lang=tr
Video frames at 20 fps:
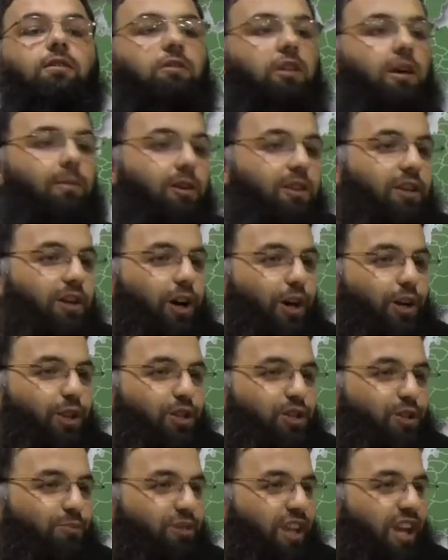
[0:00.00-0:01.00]
demedi
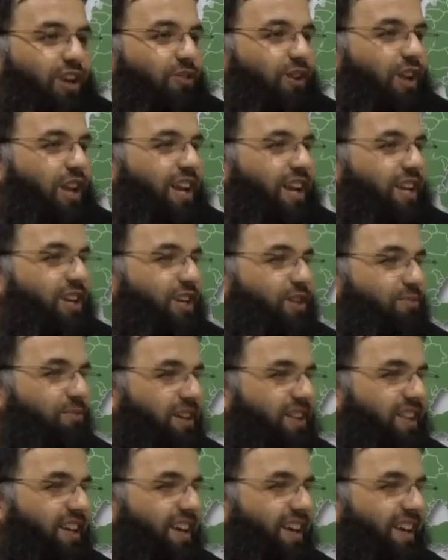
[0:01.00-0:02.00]
kardeşim tevillere
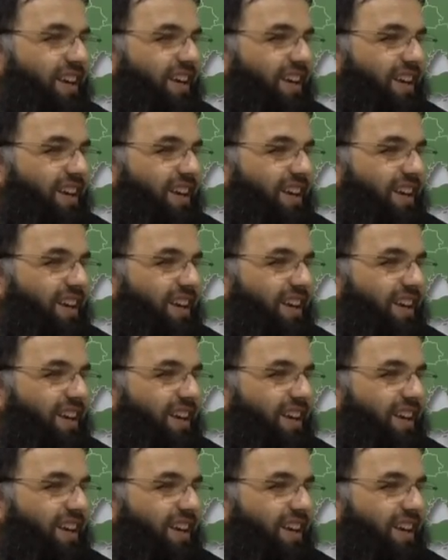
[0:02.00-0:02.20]
girmedi.